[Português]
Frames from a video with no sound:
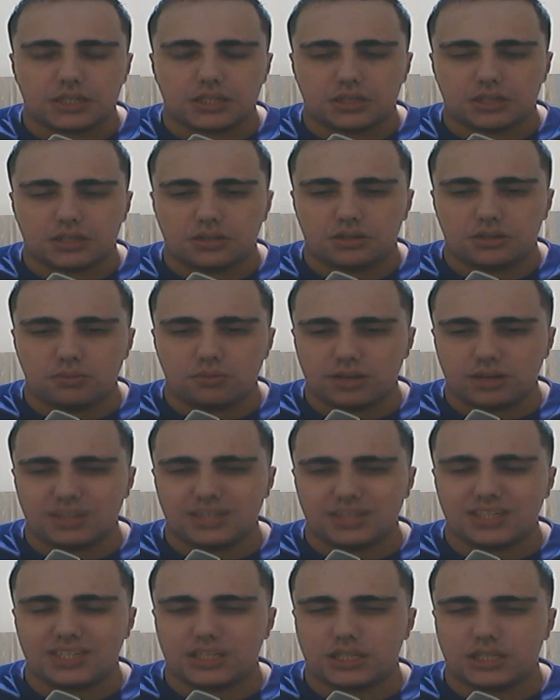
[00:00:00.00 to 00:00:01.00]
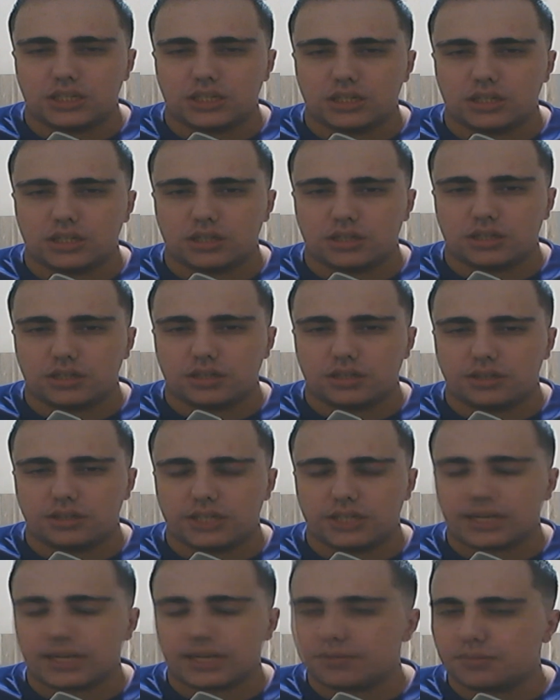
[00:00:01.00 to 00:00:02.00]
E um lance que,
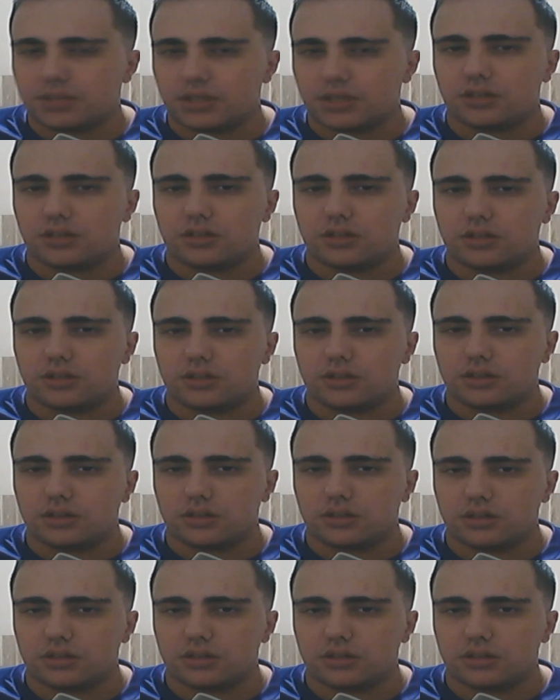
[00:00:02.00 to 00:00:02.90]
sinceramente, gente.